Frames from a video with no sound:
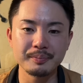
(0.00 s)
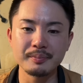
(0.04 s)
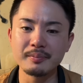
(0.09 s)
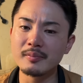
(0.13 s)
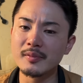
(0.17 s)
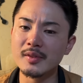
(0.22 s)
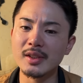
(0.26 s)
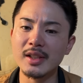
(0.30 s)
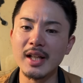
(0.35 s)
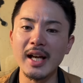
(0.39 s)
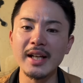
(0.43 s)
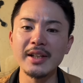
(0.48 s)

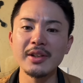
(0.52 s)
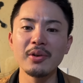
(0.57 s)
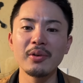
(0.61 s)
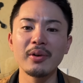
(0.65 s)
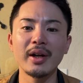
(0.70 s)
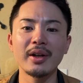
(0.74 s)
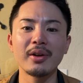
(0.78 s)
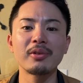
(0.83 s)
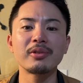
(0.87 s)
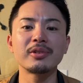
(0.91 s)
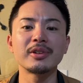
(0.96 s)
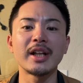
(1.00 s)
内容
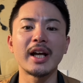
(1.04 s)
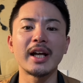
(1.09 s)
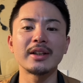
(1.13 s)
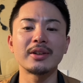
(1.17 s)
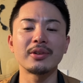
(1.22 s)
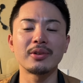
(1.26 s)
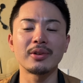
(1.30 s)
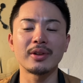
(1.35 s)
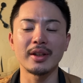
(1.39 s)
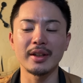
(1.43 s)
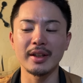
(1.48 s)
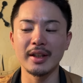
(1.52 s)
が良くないと
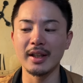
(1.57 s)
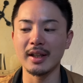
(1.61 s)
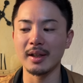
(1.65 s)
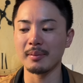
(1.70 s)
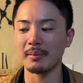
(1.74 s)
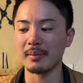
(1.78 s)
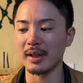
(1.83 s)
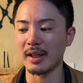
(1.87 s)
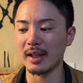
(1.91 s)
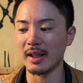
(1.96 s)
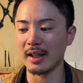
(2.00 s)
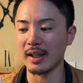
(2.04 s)
いうかね、
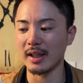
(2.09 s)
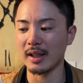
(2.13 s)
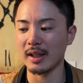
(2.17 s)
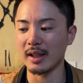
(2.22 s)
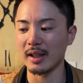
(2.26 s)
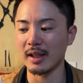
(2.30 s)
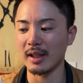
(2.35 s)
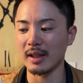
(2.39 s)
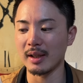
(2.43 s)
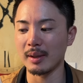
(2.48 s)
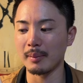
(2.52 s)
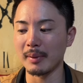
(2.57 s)

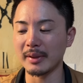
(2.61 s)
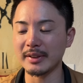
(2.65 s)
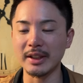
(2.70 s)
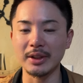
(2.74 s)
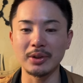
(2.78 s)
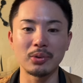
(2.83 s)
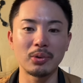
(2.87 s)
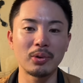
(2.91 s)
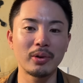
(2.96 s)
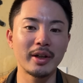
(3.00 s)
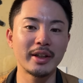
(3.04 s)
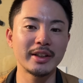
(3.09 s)
まあ、また
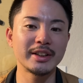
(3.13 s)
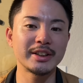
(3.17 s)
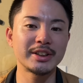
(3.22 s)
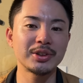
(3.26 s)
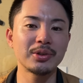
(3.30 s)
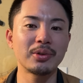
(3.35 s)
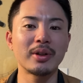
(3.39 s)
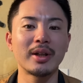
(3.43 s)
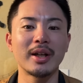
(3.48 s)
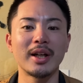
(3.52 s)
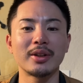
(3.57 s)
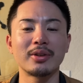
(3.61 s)
動画にし
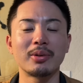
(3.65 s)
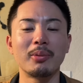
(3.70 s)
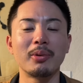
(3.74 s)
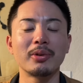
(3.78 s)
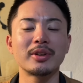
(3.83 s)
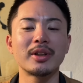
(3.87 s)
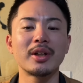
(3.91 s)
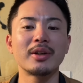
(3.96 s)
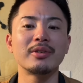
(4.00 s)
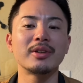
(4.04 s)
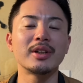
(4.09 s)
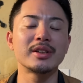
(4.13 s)
ようかなと
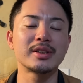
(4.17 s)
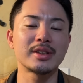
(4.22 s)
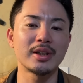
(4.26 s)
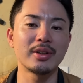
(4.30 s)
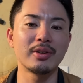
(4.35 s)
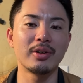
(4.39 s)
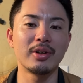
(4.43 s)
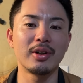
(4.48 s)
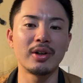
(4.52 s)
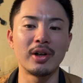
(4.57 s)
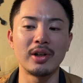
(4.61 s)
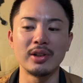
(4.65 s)
思ってるんですけ
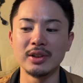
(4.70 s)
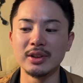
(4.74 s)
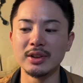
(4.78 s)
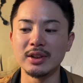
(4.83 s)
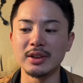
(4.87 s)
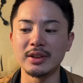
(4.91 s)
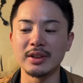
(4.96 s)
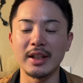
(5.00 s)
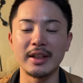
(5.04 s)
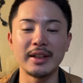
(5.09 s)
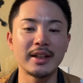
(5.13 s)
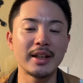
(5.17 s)
ど、
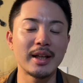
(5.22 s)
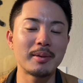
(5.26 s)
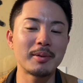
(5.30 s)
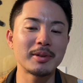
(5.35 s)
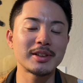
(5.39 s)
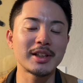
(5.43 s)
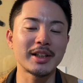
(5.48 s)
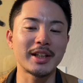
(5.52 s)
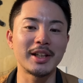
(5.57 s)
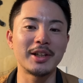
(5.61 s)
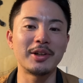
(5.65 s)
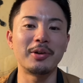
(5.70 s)
なんで山
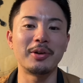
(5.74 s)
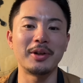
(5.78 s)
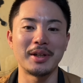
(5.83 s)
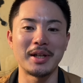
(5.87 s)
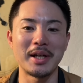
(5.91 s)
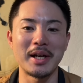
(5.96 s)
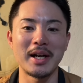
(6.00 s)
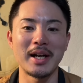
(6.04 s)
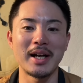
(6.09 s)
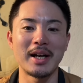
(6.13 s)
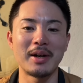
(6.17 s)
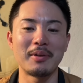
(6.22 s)
崎より
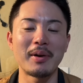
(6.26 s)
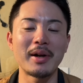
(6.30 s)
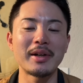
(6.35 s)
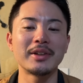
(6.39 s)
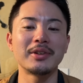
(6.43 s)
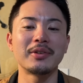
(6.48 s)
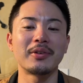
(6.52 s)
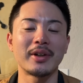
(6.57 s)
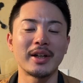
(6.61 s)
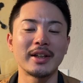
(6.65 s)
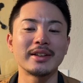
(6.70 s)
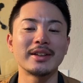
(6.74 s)
が悪い
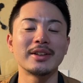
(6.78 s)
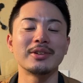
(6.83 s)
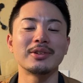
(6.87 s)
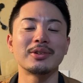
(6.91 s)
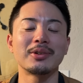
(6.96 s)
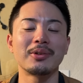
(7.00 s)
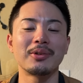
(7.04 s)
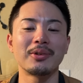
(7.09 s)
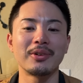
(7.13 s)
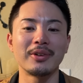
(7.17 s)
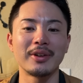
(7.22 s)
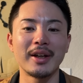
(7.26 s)
のかっていうと
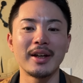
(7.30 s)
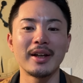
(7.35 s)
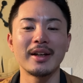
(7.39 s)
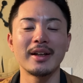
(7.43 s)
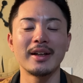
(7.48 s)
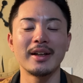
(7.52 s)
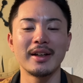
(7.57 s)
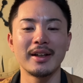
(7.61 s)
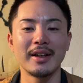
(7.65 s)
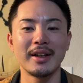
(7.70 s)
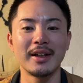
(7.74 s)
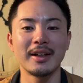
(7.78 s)
ころをね、
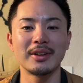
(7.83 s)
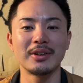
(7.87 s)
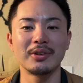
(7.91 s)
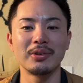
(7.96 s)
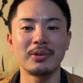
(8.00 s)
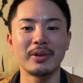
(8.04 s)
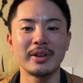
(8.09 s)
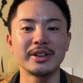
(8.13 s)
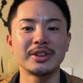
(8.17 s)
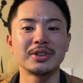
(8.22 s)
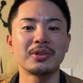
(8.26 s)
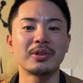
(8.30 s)
えー、
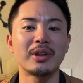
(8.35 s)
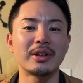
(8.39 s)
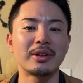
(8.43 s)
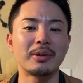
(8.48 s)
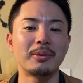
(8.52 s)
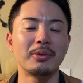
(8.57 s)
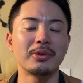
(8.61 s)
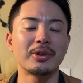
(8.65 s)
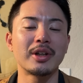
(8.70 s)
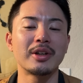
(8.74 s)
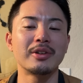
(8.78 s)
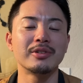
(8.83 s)
動画にしようかと
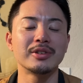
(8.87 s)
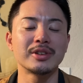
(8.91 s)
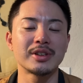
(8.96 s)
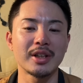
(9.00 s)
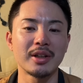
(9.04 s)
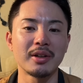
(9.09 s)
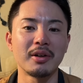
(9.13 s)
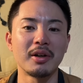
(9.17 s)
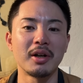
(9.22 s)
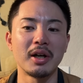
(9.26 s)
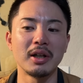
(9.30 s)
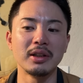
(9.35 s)
思ってるんですけ
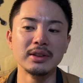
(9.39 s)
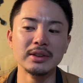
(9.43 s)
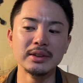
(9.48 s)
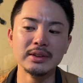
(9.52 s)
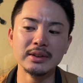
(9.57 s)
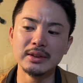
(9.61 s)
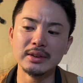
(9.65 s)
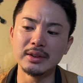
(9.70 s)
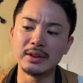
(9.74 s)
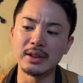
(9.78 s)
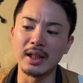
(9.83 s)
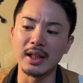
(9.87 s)
ど、
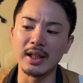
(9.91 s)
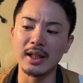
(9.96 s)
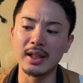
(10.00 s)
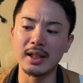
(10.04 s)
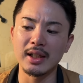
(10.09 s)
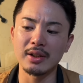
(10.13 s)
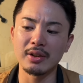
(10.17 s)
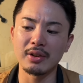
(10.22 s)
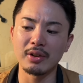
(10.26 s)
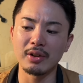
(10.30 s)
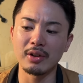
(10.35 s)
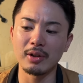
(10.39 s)

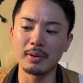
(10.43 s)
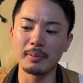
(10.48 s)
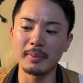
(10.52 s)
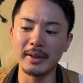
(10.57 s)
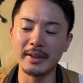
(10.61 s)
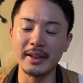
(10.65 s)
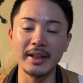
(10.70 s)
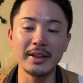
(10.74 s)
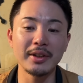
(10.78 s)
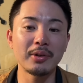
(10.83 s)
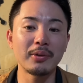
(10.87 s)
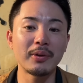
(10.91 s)
あの、まあ
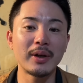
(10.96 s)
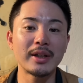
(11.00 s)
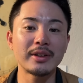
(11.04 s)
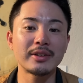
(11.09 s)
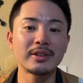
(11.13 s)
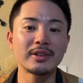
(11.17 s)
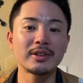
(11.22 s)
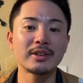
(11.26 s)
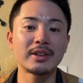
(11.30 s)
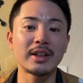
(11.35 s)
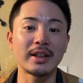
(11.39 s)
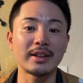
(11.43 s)
内容悪
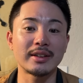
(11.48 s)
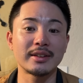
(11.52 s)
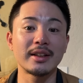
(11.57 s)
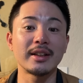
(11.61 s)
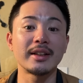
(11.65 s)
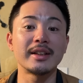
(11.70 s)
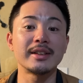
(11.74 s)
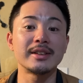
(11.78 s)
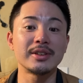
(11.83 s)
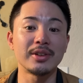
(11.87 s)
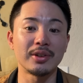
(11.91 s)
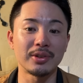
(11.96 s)
かった
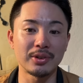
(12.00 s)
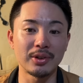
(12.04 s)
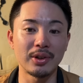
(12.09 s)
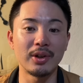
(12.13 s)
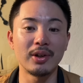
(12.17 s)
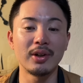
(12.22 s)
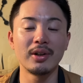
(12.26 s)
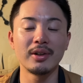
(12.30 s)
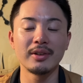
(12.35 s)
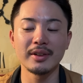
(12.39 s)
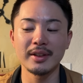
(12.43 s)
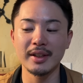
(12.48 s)
ですよ
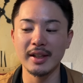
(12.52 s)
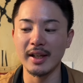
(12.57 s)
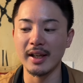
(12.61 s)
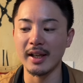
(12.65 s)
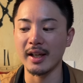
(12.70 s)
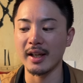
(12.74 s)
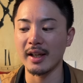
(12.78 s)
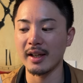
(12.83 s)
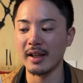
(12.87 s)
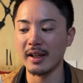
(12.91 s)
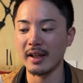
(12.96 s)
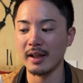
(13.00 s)
と。で、
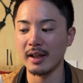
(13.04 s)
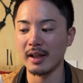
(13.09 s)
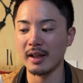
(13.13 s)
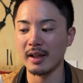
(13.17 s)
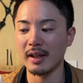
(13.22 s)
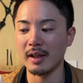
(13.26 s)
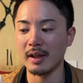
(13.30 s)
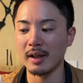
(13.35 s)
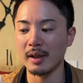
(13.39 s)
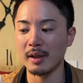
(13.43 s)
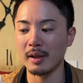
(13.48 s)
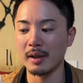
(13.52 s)

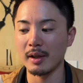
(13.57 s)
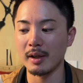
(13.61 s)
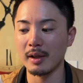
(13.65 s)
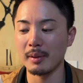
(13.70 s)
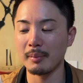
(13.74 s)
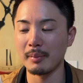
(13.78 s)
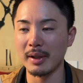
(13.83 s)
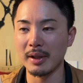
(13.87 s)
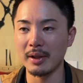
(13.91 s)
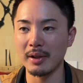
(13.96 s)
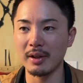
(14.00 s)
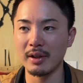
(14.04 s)
えー、
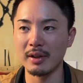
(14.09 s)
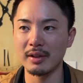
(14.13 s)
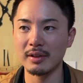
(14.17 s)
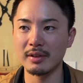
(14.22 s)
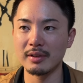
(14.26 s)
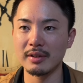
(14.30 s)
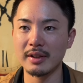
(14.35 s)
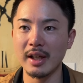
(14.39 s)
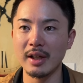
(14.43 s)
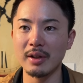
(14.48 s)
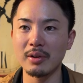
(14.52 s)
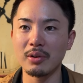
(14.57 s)
まあ、
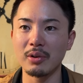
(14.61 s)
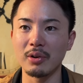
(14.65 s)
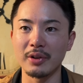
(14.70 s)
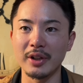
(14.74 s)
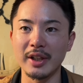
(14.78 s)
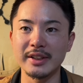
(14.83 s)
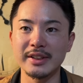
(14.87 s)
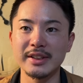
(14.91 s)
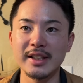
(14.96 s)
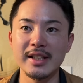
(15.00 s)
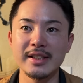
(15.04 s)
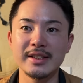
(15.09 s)
結構
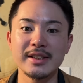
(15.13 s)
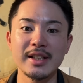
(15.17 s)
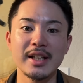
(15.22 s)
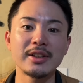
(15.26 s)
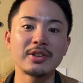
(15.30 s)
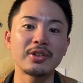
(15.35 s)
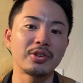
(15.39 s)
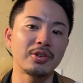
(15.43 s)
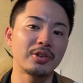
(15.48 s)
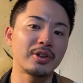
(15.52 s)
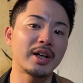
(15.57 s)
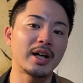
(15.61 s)
ね、接戦
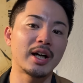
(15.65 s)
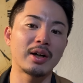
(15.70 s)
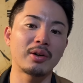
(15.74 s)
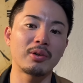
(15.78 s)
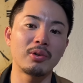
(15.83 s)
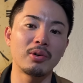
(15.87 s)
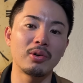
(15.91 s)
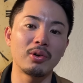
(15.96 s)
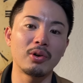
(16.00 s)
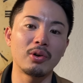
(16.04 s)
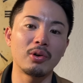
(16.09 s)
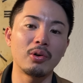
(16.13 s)
というか、
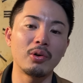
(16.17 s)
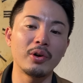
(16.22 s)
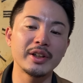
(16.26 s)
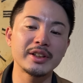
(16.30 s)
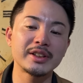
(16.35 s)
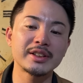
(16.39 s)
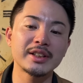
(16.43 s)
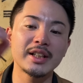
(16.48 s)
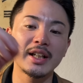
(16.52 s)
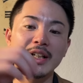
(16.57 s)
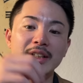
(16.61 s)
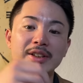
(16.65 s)
こう、追い
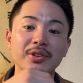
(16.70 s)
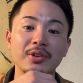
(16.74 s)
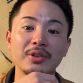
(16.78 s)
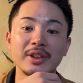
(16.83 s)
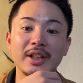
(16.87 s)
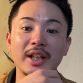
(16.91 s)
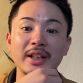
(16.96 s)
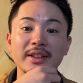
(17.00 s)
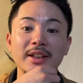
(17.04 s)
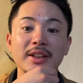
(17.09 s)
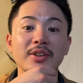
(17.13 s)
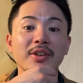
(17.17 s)
つかれそうに
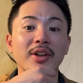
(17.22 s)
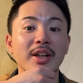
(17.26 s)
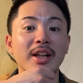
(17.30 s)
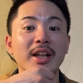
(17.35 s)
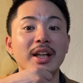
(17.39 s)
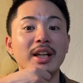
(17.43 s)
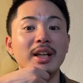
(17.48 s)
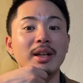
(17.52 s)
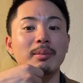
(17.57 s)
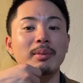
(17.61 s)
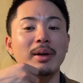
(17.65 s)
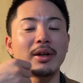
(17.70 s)
なった時
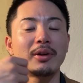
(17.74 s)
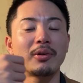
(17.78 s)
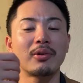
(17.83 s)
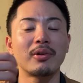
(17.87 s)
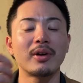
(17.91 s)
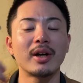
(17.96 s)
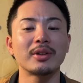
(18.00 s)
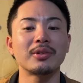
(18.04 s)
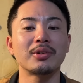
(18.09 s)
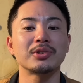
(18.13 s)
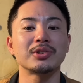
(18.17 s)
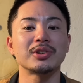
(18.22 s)
に、まあ、横
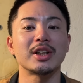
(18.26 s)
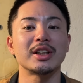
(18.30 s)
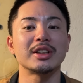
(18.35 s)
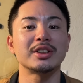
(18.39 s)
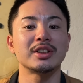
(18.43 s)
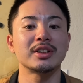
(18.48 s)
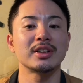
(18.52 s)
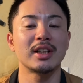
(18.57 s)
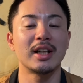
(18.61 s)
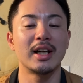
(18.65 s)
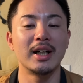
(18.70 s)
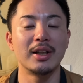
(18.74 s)
川投手が、
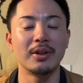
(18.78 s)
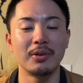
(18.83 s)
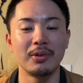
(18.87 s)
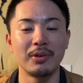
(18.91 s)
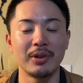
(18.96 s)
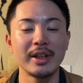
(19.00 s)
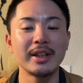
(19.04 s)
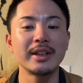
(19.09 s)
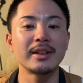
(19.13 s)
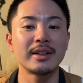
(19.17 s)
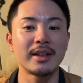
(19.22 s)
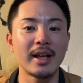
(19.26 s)
あの、
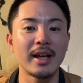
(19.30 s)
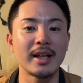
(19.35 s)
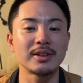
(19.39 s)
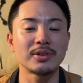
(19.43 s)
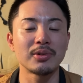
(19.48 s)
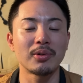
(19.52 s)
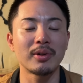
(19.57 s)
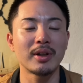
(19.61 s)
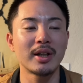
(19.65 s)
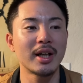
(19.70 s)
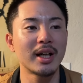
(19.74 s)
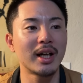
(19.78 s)
行って、そ
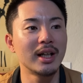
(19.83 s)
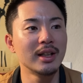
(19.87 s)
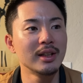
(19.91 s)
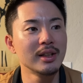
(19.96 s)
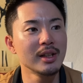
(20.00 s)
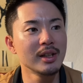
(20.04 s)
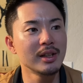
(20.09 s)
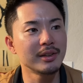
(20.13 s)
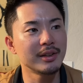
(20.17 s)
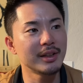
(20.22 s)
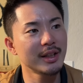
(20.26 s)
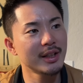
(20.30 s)
こから
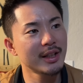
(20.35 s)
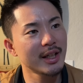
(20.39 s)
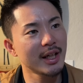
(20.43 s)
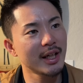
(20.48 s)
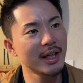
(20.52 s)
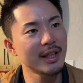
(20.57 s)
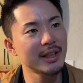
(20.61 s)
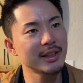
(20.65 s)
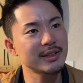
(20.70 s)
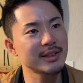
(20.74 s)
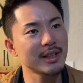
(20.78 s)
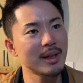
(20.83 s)
2
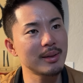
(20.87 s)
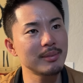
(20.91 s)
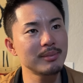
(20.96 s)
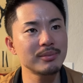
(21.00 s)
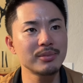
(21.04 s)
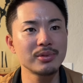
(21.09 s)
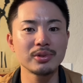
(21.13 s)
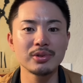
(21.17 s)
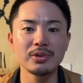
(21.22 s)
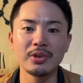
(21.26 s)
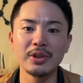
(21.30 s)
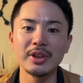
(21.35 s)
回3
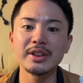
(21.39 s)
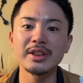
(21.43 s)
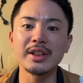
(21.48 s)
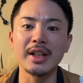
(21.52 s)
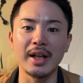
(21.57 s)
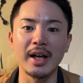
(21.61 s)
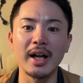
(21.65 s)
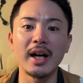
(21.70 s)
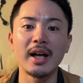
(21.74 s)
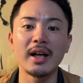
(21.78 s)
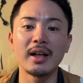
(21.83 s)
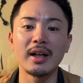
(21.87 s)
分の1か
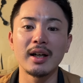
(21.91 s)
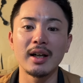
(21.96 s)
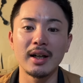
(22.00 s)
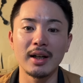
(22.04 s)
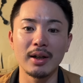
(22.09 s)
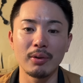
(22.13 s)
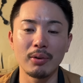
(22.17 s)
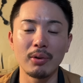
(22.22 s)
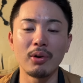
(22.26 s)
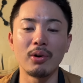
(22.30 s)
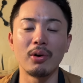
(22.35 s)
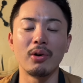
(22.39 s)

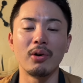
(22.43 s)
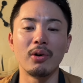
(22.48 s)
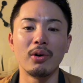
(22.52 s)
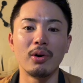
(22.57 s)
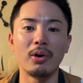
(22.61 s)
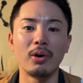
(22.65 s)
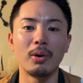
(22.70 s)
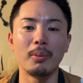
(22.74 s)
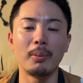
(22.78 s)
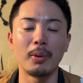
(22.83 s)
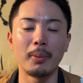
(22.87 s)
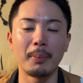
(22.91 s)
な、
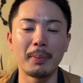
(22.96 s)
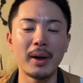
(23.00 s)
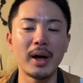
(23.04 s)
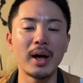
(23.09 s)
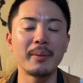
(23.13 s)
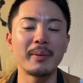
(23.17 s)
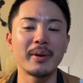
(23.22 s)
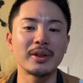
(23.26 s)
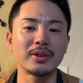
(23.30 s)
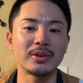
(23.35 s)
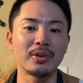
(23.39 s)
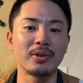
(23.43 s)
を、もう
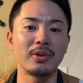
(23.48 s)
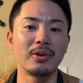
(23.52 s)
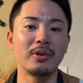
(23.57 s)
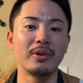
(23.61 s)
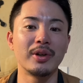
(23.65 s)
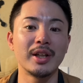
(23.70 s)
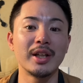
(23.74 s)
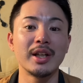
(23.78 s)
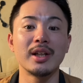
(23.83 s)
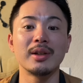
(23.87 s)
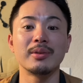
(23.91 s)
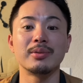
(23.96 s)
パーフェクトの
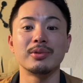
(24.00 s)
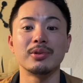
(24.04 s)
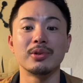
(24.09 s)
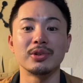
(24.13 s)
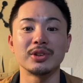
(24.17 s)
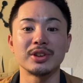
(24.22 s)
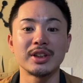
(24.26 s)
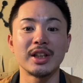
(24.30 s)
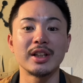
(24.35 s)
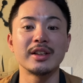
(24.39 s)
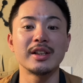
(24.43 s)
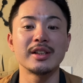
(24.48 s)
リリーフを
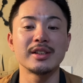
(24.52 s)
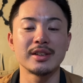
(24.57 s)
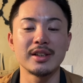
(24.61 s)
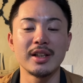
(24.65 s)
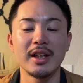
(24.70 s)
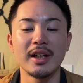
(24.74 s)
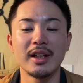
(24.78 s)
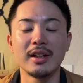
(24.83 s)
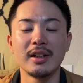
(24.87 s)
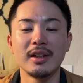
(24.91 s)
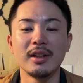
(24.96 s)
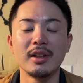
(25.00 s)
したんです
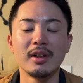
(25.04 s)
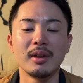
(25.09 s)
ね。